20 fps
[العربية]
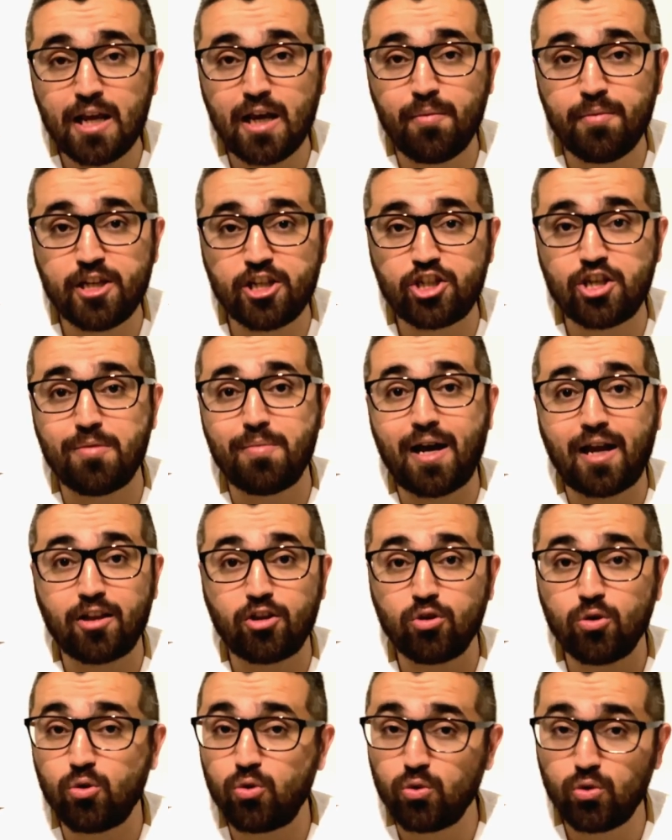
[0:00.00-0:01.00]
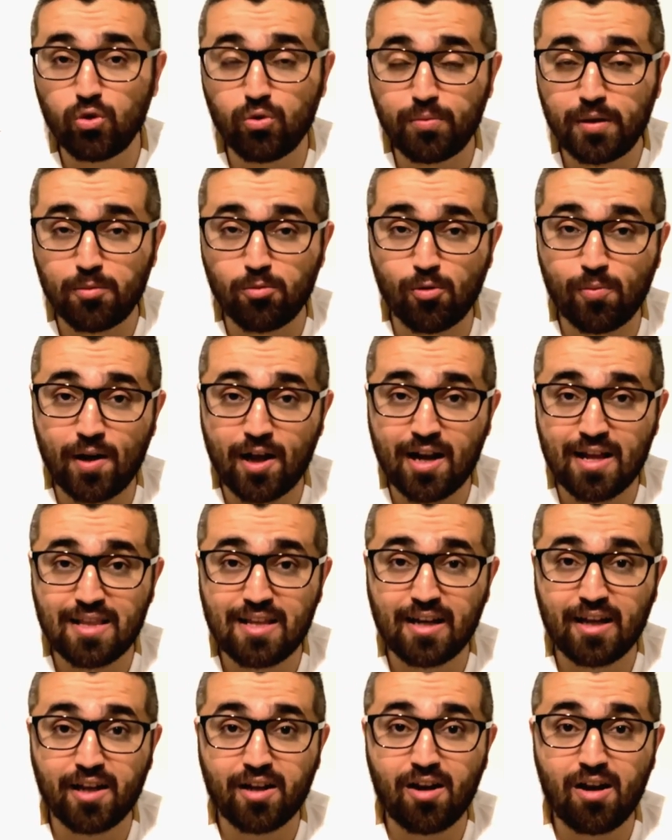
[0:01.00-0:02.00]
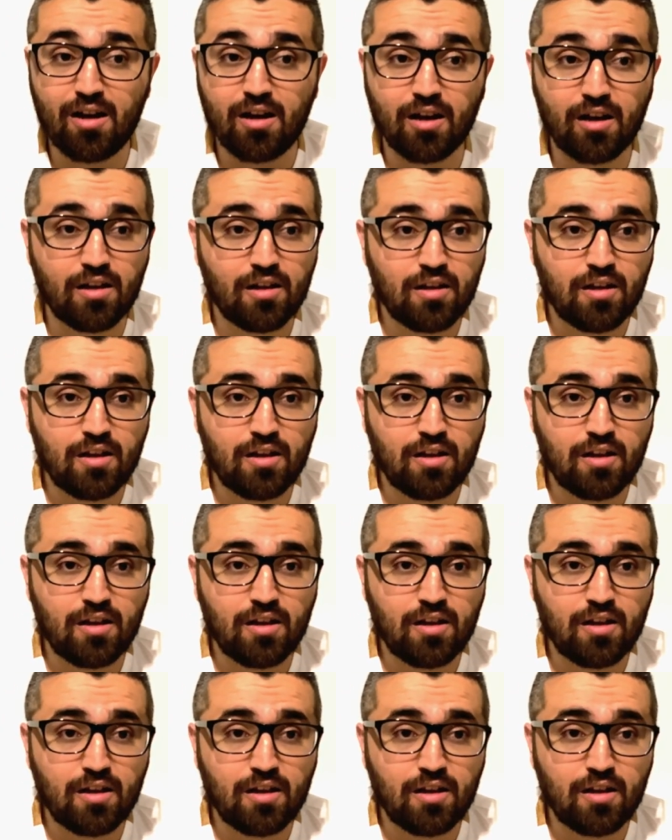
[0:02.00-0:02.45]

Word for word: حميشه بعد دخوله بمباراه العراق